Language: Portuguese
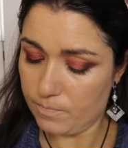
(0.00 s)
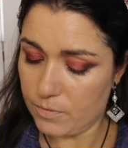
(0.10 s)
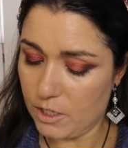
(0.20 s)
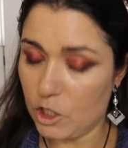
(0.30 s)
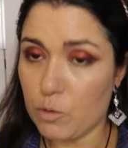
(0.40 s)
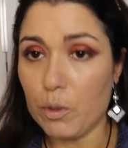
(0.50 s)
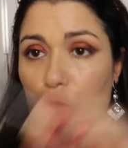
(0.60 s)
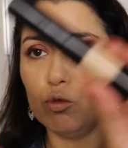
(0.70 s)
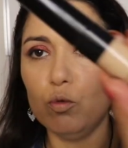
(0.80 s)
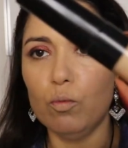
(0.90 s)

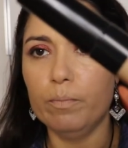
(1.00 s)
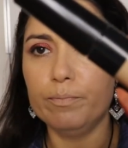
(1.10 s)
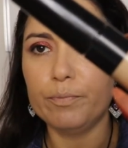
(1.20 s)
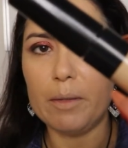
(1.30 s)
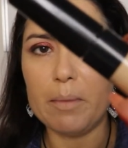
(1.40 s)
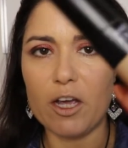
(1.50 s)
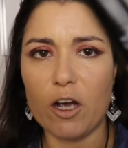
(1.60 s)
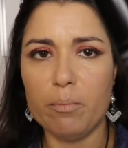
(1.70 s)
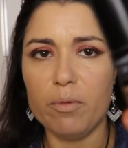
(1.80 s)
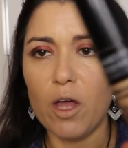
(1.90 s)
3.1 da
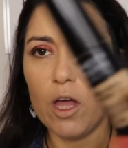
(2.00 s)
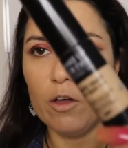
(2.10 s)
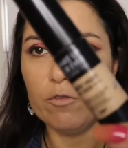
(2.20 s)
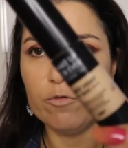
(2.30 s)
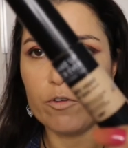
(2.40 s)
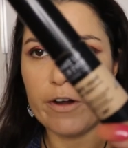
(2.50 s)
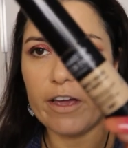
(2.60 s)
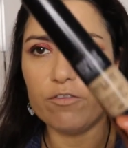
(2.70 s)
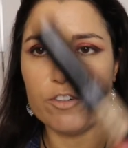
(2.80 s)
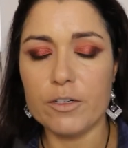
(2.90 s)
Makeup
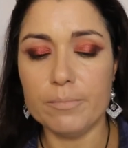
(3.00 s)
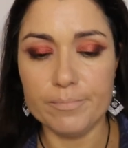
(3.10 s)
Forever.